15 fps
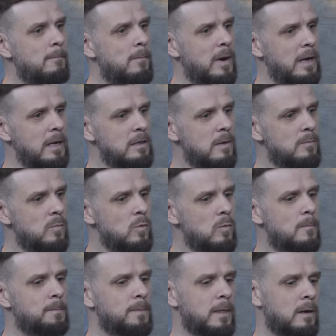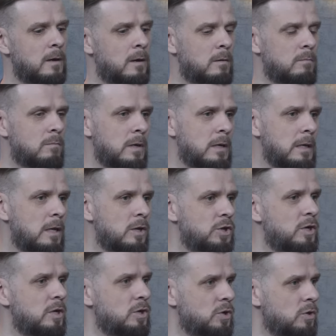Поэтому а, мы
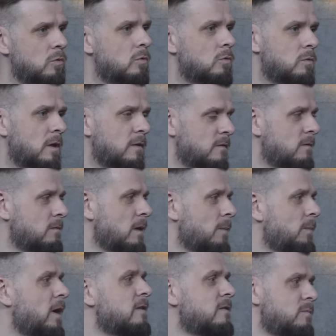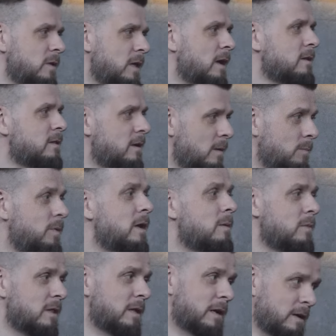решили, что у нас необходима некоторая
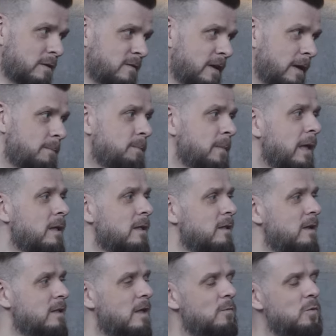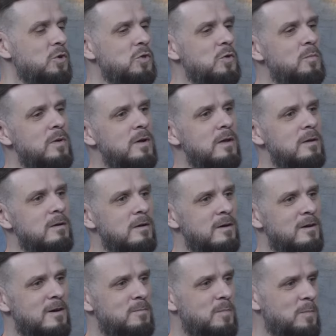премодерация для того, чтобы
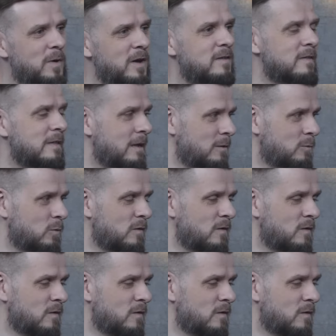а, попасть на эту